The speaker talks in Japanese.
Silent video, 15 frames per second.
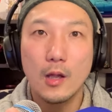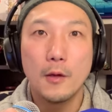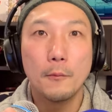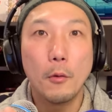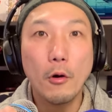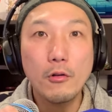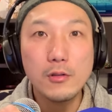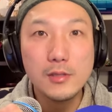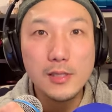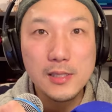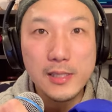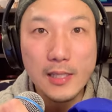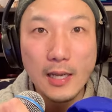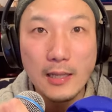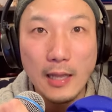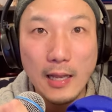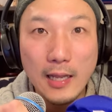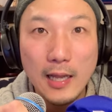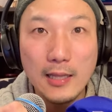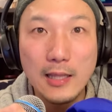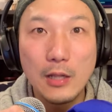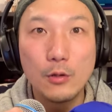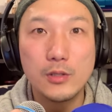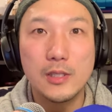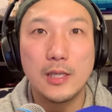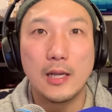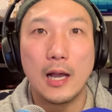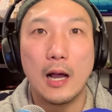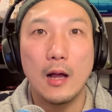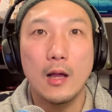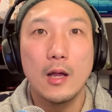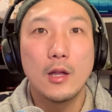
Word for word: 僕自身が何が楽しいか、